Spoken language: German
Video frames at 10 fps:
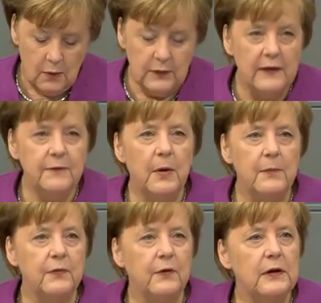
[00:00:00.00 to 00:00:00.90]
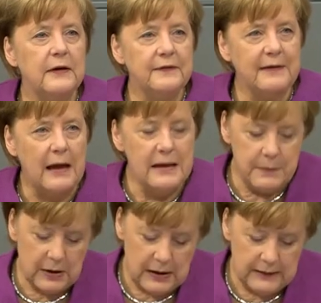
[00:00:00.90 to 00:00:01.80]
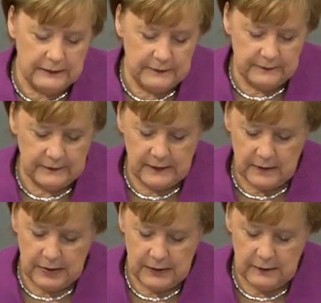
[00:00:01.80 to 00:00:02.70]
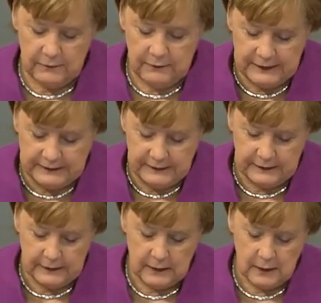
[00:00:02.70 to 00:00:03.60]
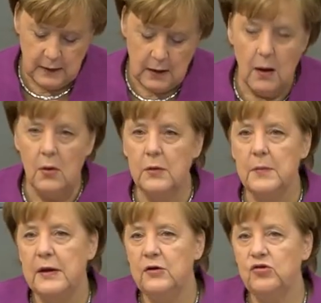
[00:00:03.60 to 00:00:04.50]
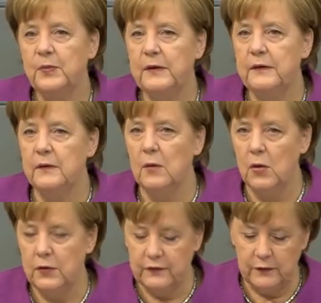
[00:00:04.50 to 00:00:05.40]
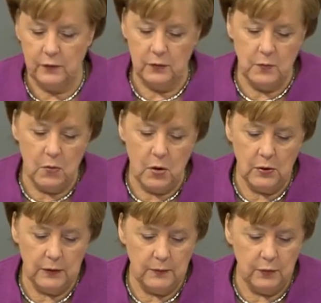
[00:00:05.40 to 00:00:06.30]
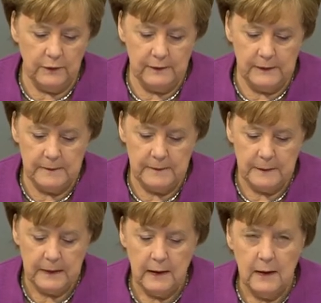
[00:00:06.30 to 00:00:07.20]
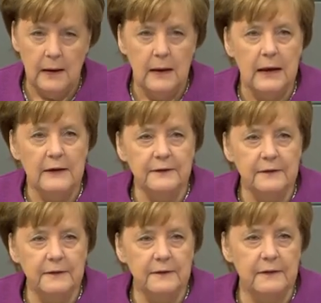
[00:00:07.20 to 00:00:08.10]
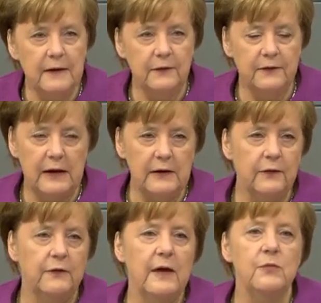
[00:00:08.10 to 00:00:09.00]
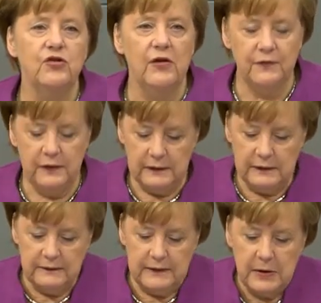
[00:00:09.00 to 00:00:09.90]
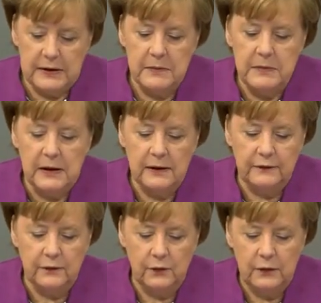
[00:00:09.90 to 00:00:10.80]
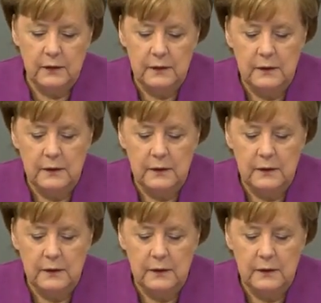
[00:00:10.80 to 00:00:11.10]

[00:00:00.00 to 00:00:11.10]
Und ganz besonders drei Bereiche sind dabei wichtig, auch in meinen Gesprächen heute und morgen in Brüssel. Erstens das uns alle so sehr beschäftigende Thema der Migration.